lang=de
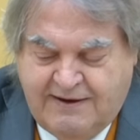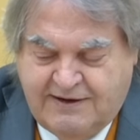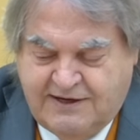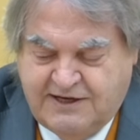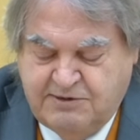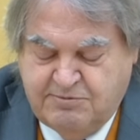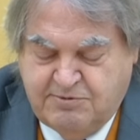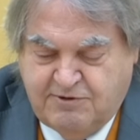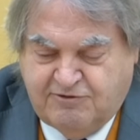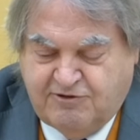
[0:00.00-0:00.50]

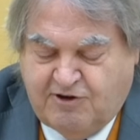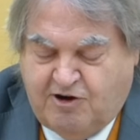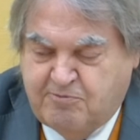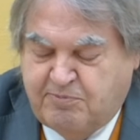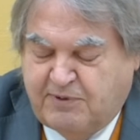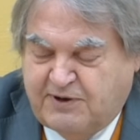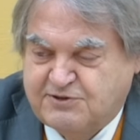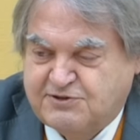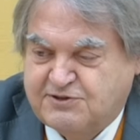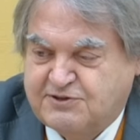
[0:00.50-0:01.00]
Liebe Frau
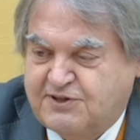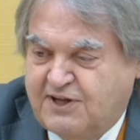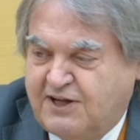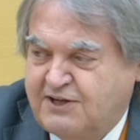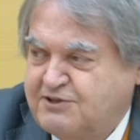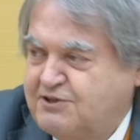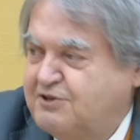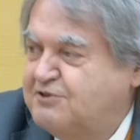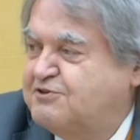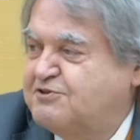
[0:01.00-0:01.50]

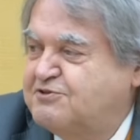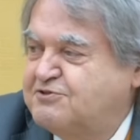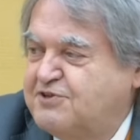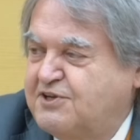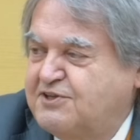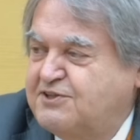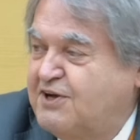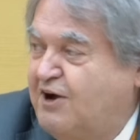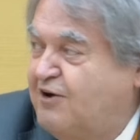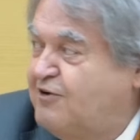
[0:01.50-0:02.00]
Präsidentin, Sie
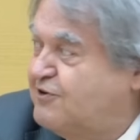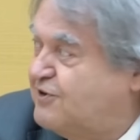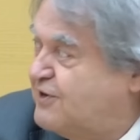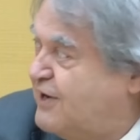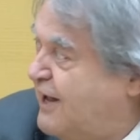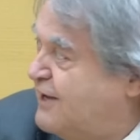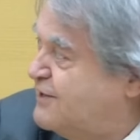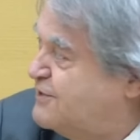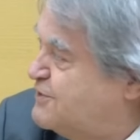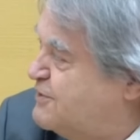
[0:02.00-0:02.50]
sind ja auch
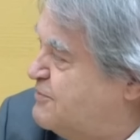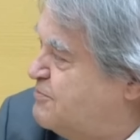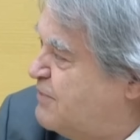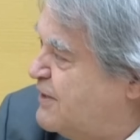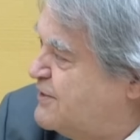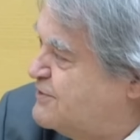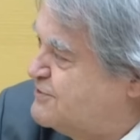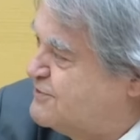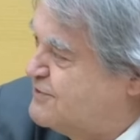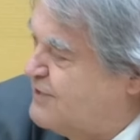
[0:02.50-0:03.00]
gleich die
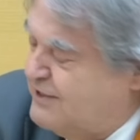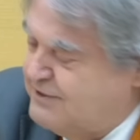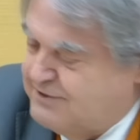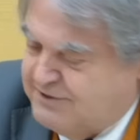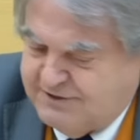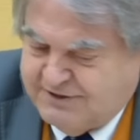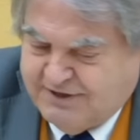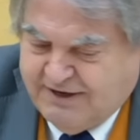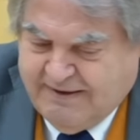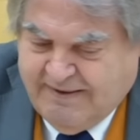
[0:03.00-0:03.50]

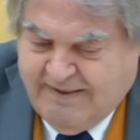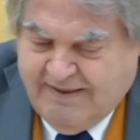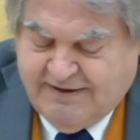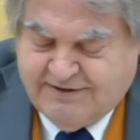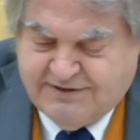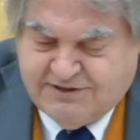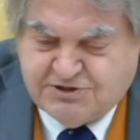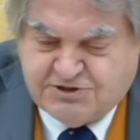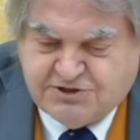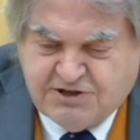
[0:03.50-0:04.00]
Präsidentin,
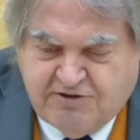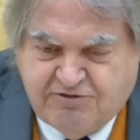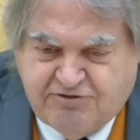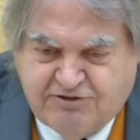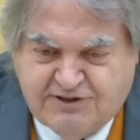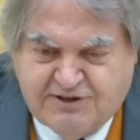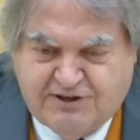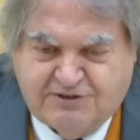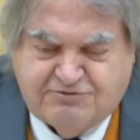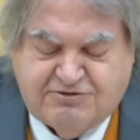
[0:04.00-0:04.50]
die
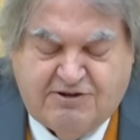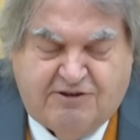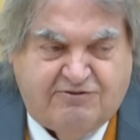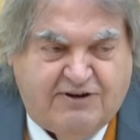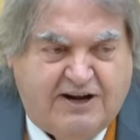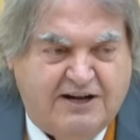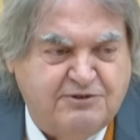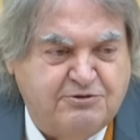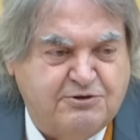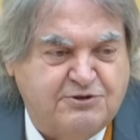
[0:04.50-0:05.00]
Chefin des
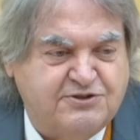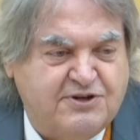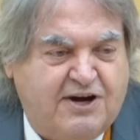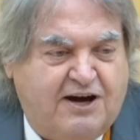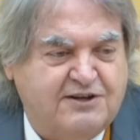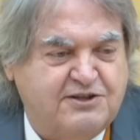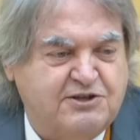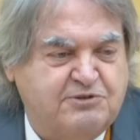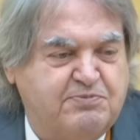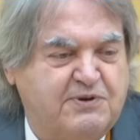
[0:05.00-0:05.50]

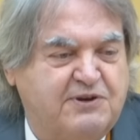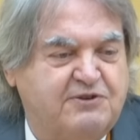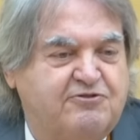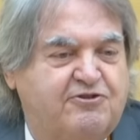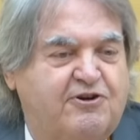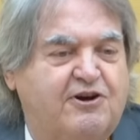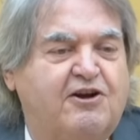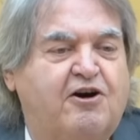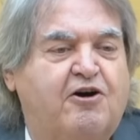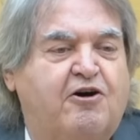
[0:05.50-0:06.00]
Verwaltungsrats. Ich bin
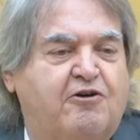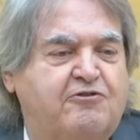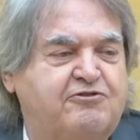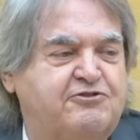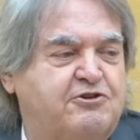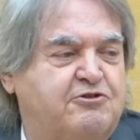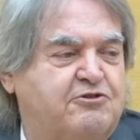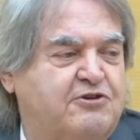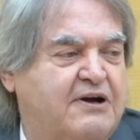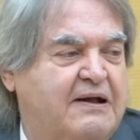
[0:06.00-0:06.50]
voller
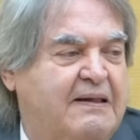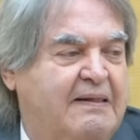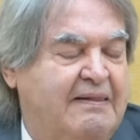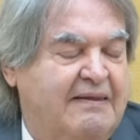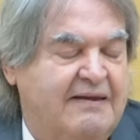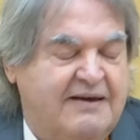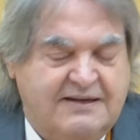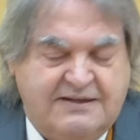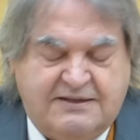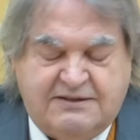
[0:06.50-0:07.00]
Hoffnung,
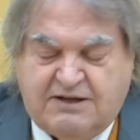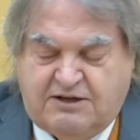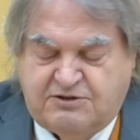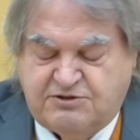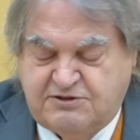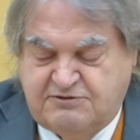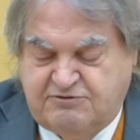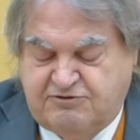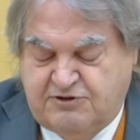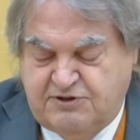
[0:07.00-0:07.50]
äh, dass
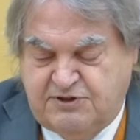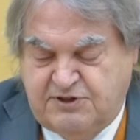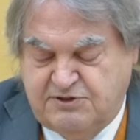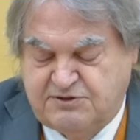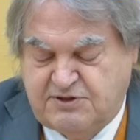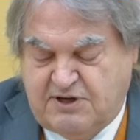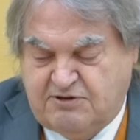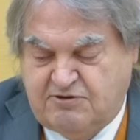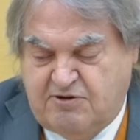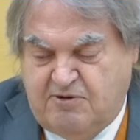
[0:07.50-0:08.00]
Sie von
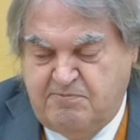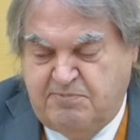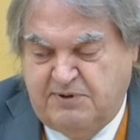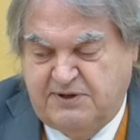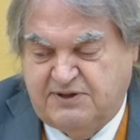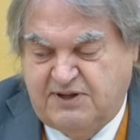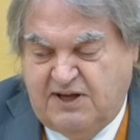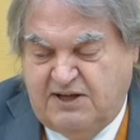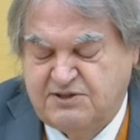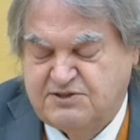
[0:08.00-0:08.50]
dieser
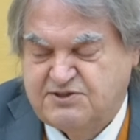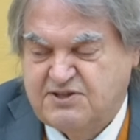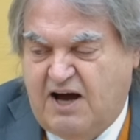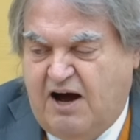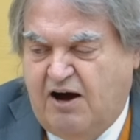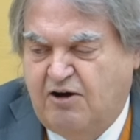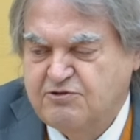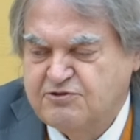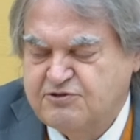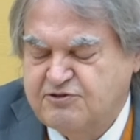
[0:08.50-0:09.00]
Kompetenz
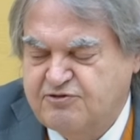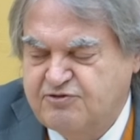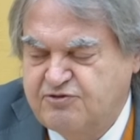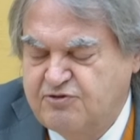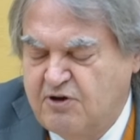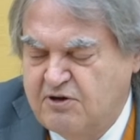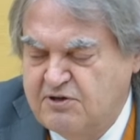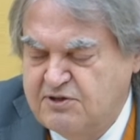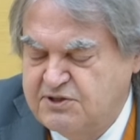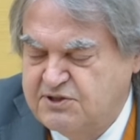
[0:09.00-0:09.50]

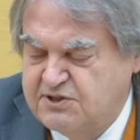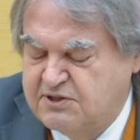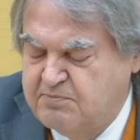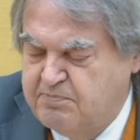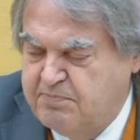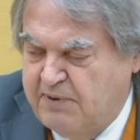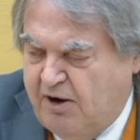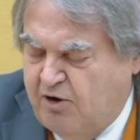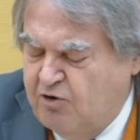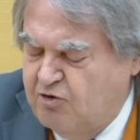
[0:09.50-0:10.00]
ausführlich
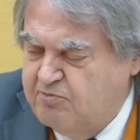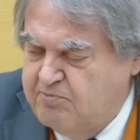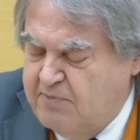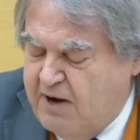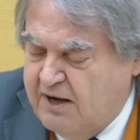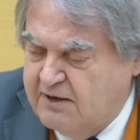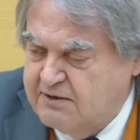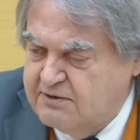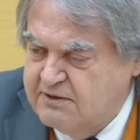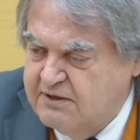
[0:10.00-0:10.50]
Gebrauch
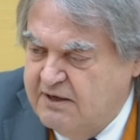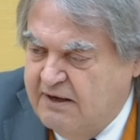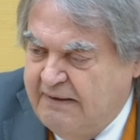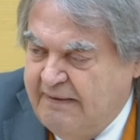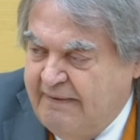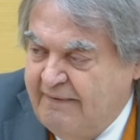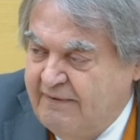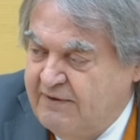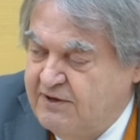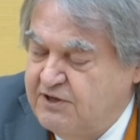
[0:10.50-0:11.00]
machen.
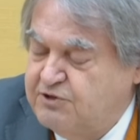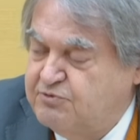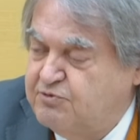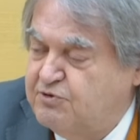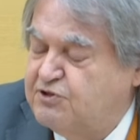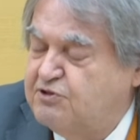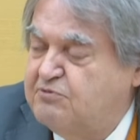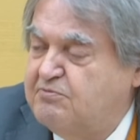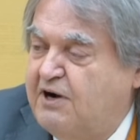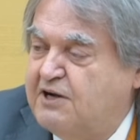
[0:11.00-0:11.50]
Ich
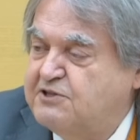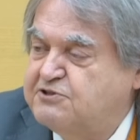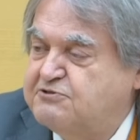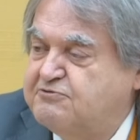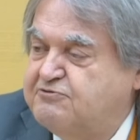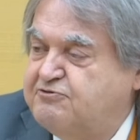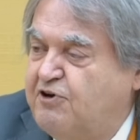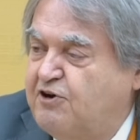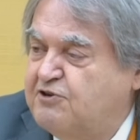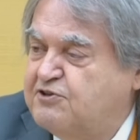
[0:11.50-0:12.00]
würde mal
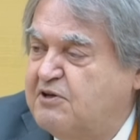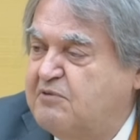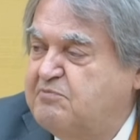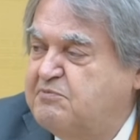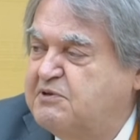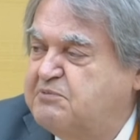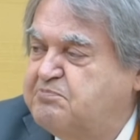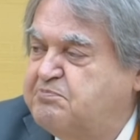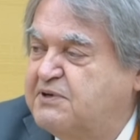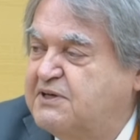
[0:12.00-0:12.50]
sofort
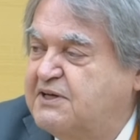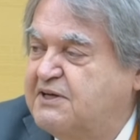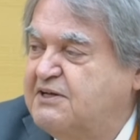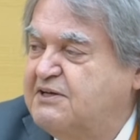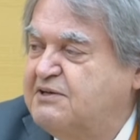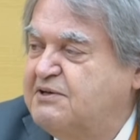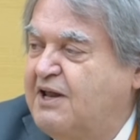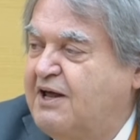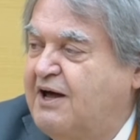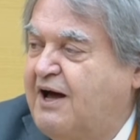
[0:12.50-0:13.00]
damit
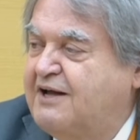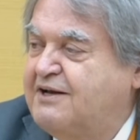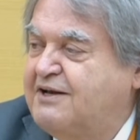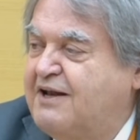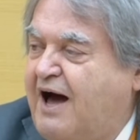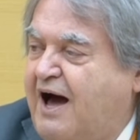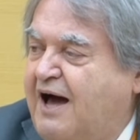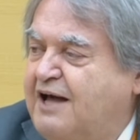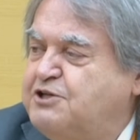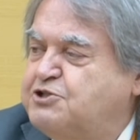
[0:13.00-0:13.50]
beginnen, einen
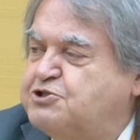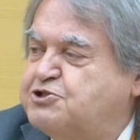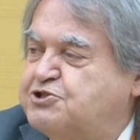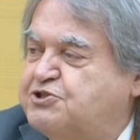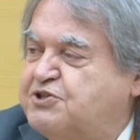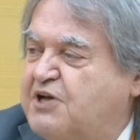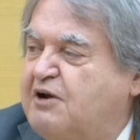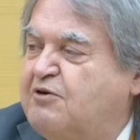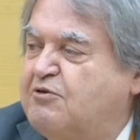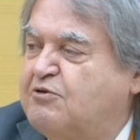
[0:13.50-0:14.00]

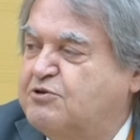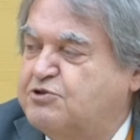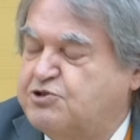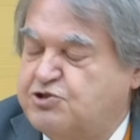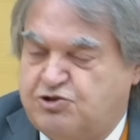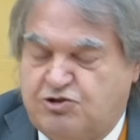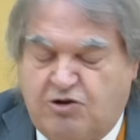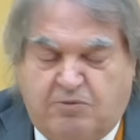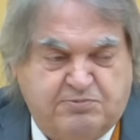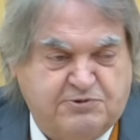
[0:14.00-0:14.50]

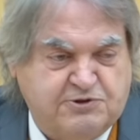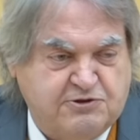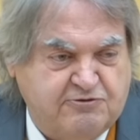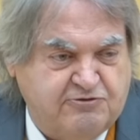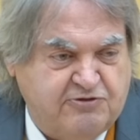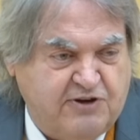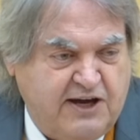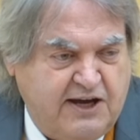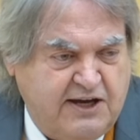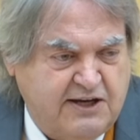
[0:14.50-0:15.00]
Einstellungsstopp zu
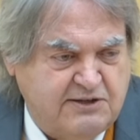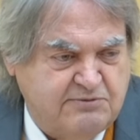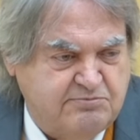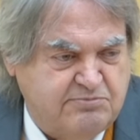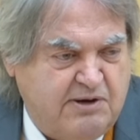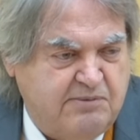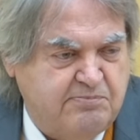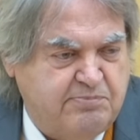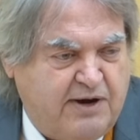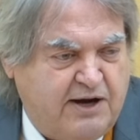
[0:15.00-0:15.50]
verhängen
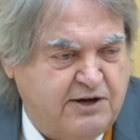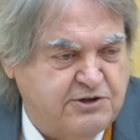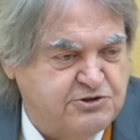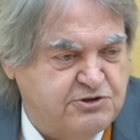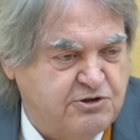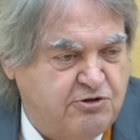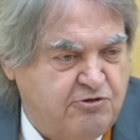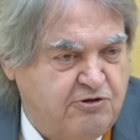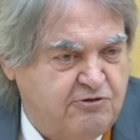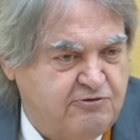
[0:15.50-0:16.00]
beim
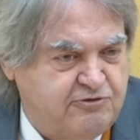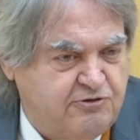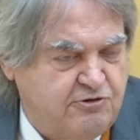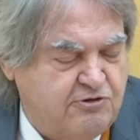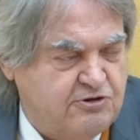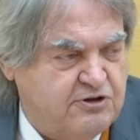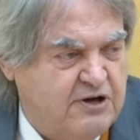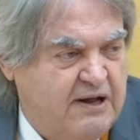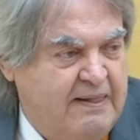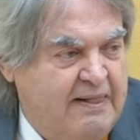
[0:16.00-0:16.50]
Bayerischen Rundfunk. Versorgung.